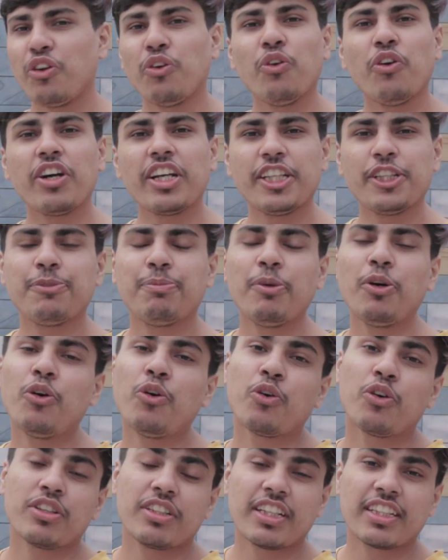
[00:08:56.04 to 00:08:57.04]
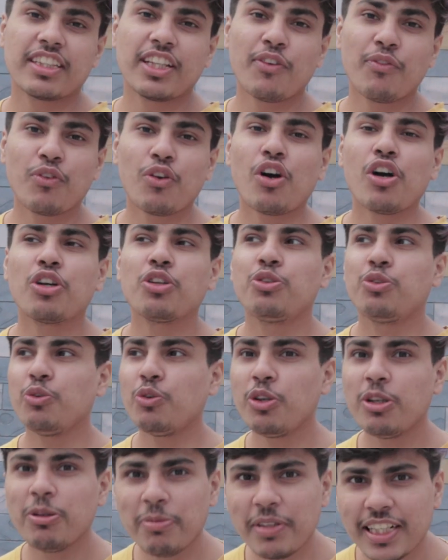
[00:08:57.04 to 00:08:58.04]
लोग इस पे हो सकता है व्लॉग
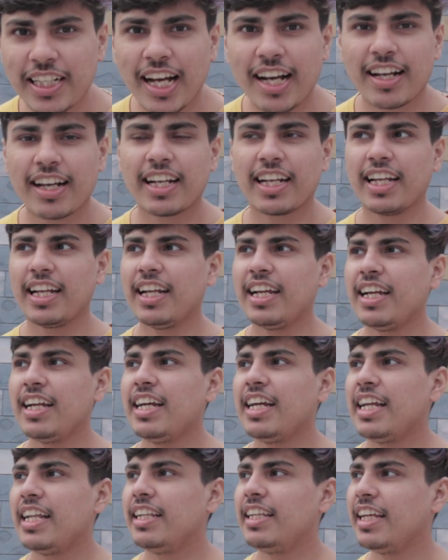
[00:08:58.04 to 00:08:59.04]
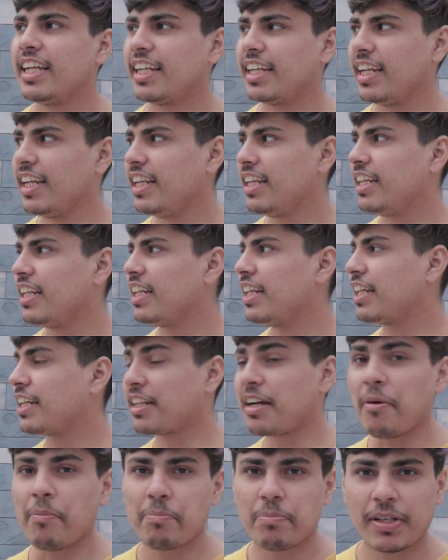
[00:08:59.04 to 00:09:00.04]
शूट भी ना करें लेकिन
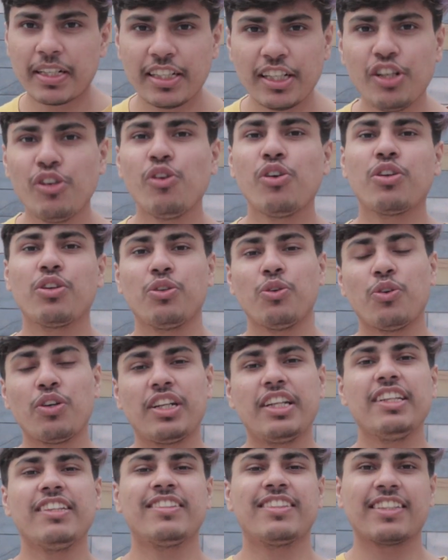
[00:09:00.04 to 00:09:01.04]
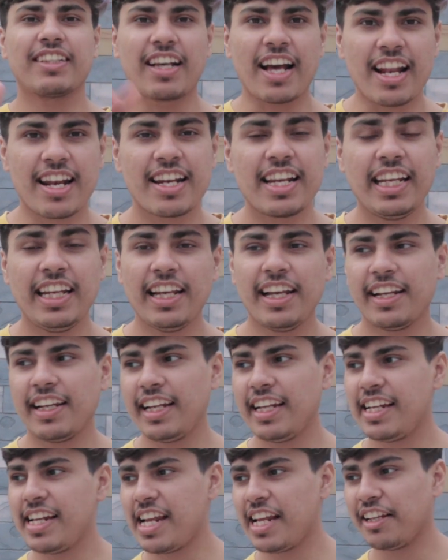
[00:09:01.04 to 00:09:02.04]
कंपनी लोग नोटिस कर रही है
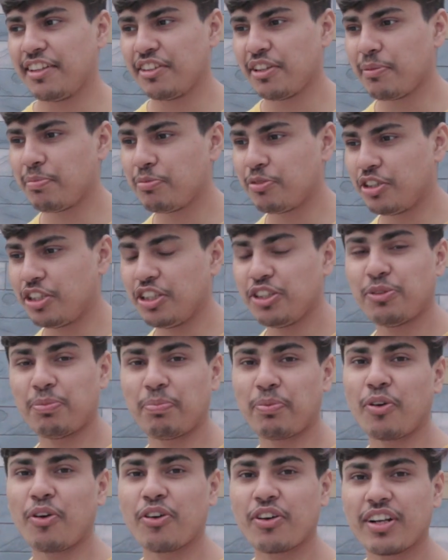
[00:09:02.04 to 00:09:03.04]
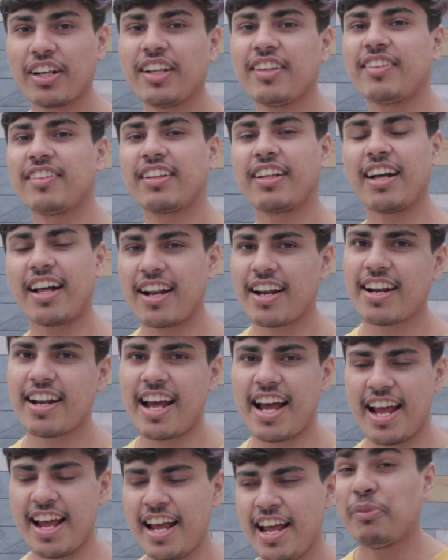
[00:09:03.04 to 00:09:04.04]
कि ये सब चीज प्रोग्रेस कर
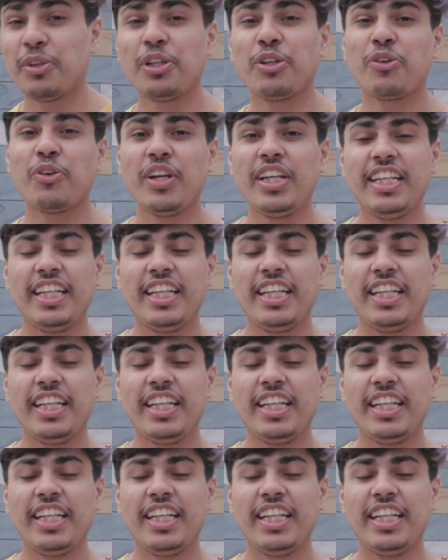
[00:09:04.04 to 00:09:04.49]
रहा है मेरे को